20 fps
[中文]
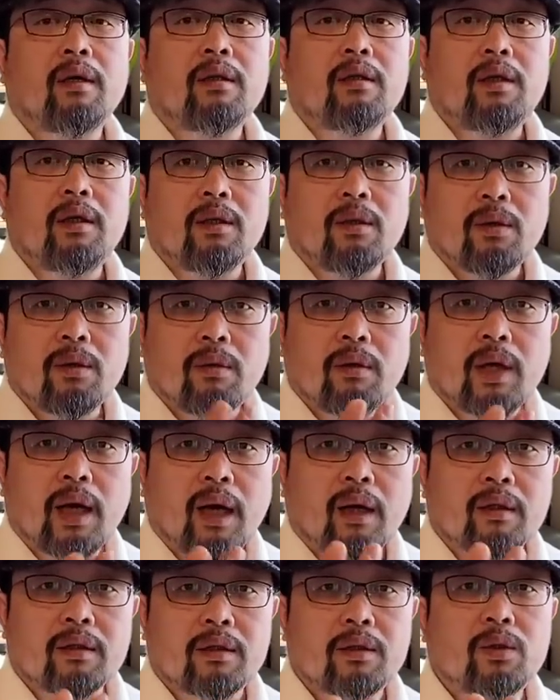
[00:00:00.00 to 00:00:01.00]
你都有
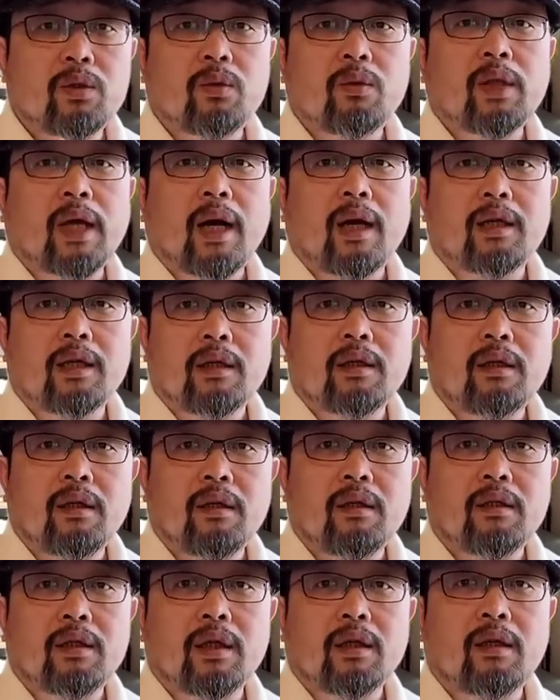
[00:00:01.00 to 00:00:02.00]
两次触达，这是
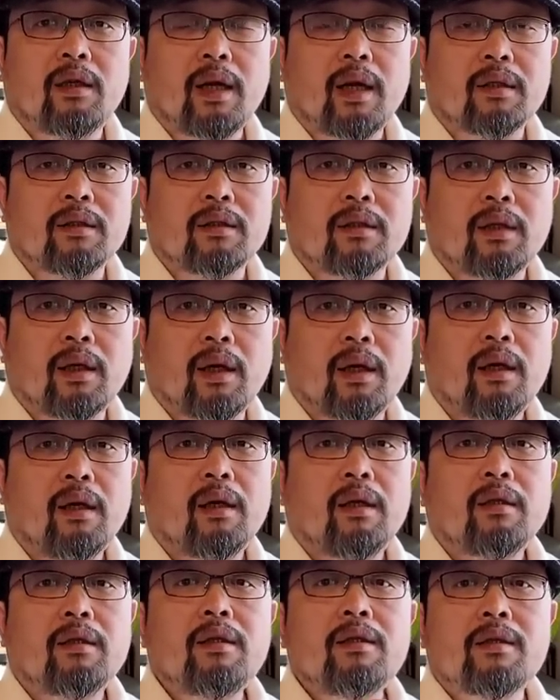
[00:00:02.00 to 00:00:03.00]
一，这是两次了。
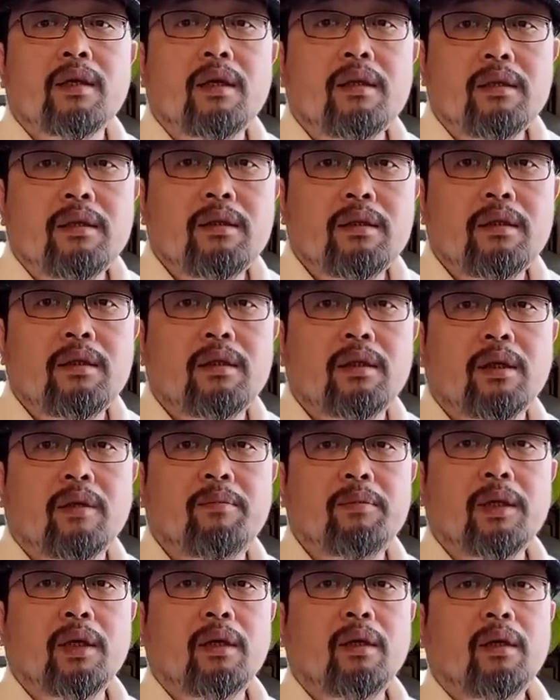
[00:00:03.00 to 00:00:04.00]
第三次是什
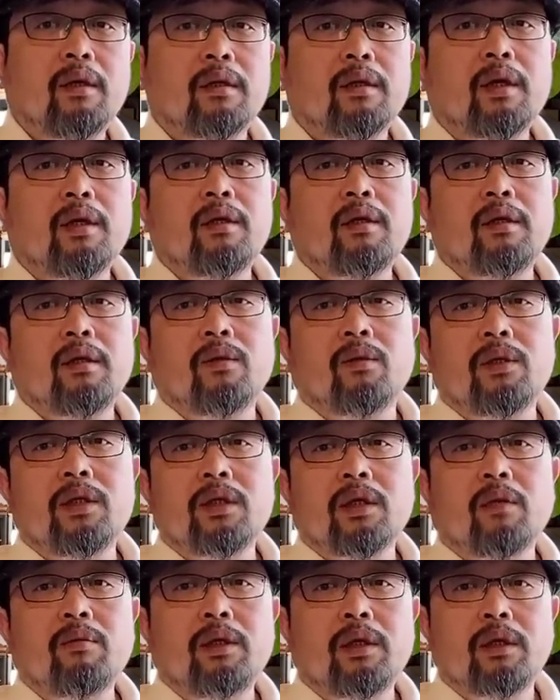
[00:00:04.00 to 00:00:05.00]
么呢？他那有一
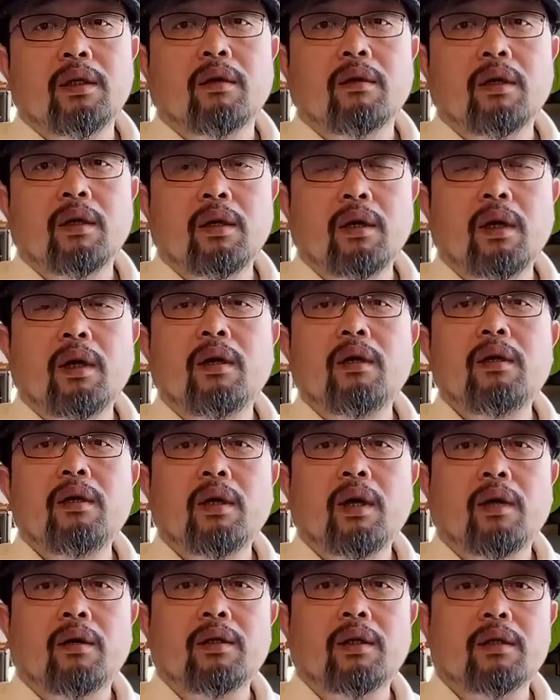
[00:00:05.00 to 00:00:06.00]
小品叫《坑》，
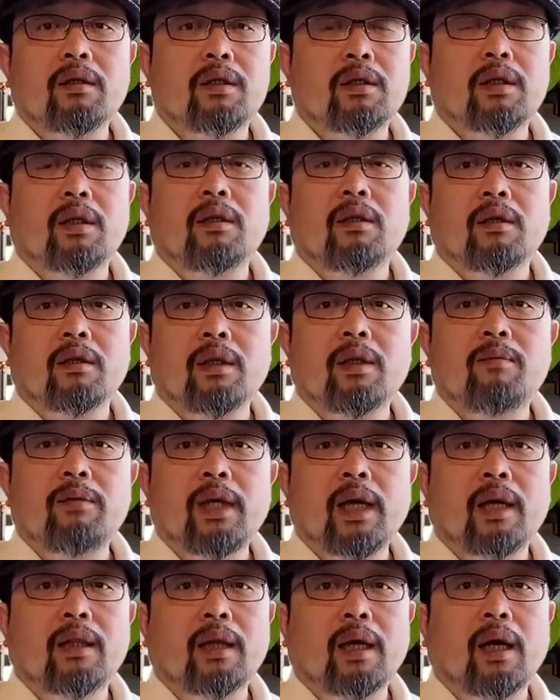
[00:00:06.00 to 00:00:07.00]
好像是沈腾他们
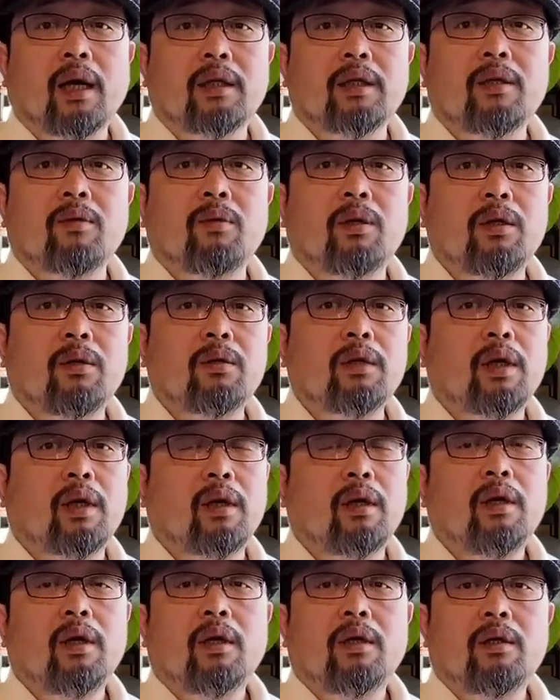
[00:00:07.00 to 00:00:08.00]
演的啊。这我有点
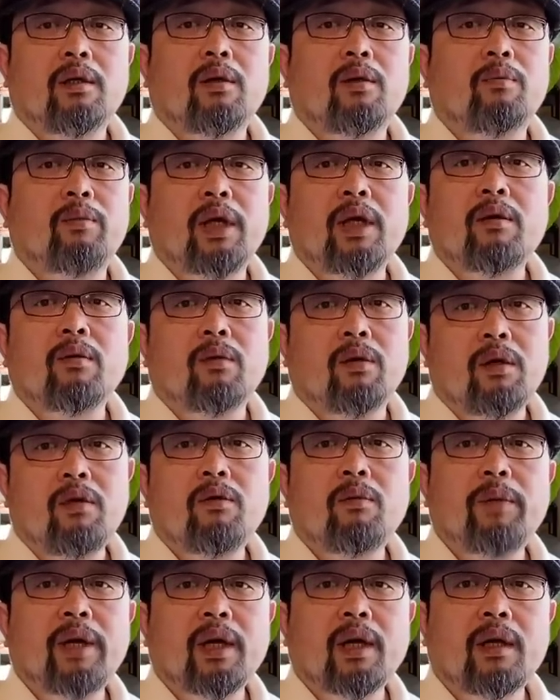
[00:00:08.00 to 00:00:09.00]
儿，没，我因
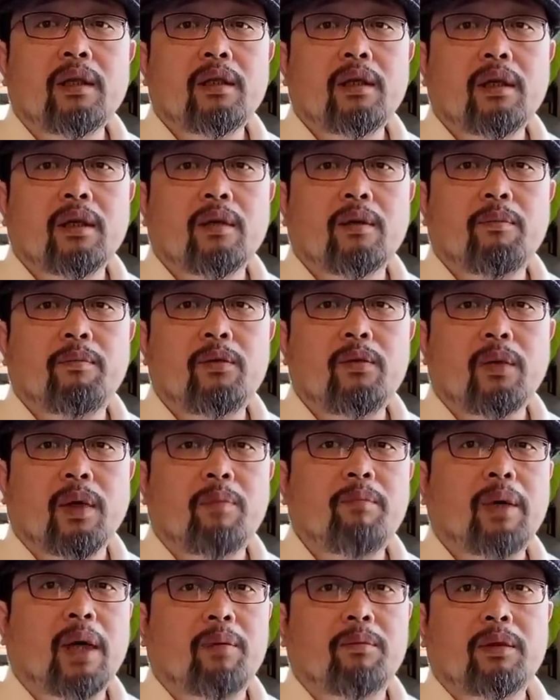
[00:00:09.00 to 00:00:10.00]
为没看那个
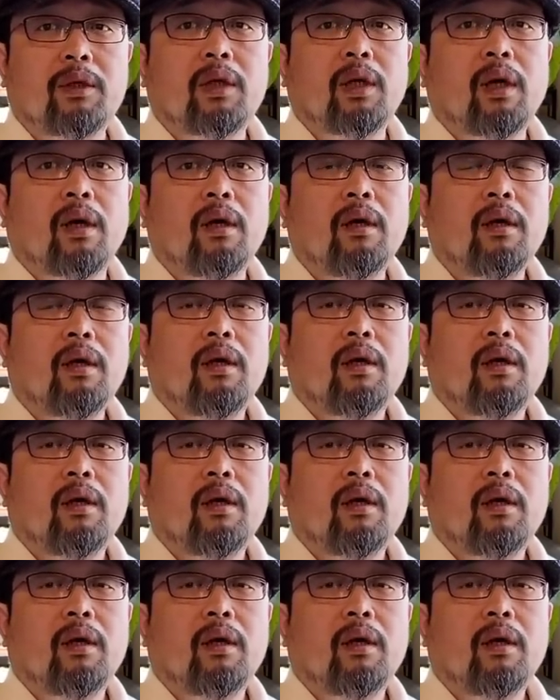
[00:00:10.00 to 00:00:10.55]
原版，不知道。